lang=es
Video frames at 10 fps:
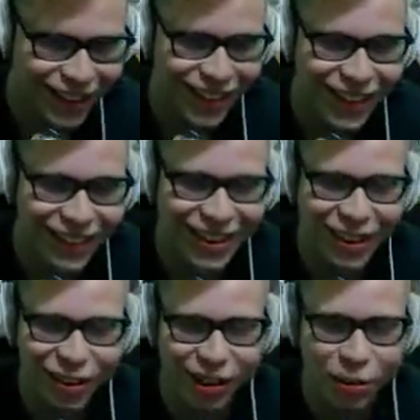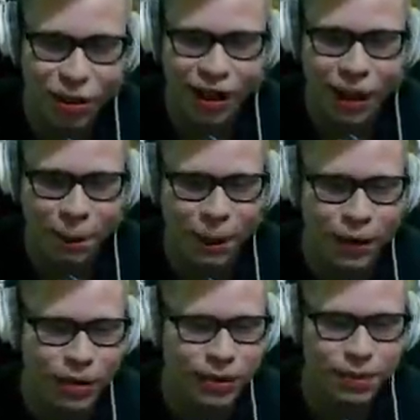No, güey, corre muy rápido.
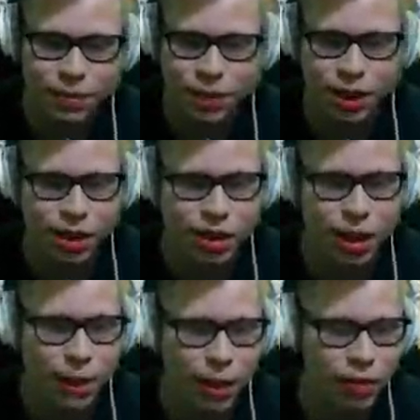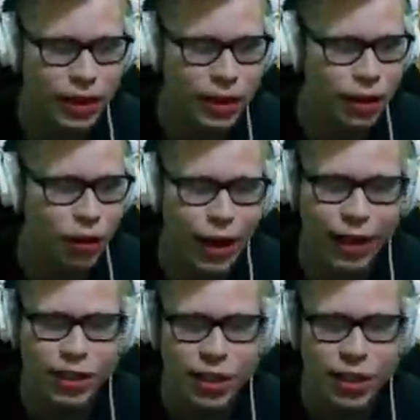Ese chinche chamaco es el niño Dash.